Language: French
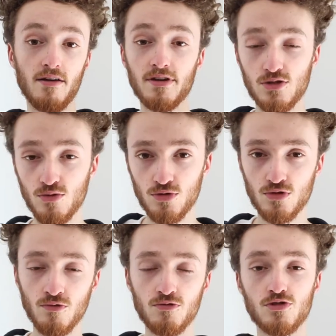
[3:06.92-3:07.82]
Avec ce
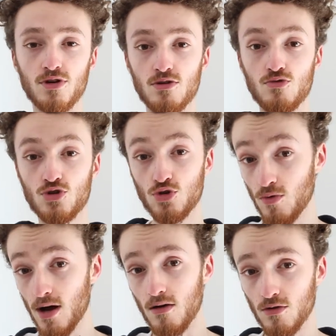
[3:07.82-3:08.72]
bouton, vous aurez le
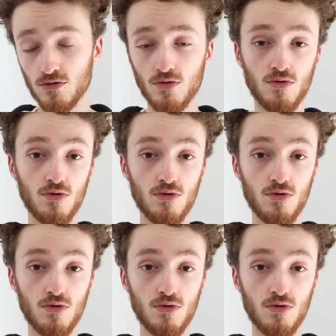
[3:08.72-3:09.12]
choix entre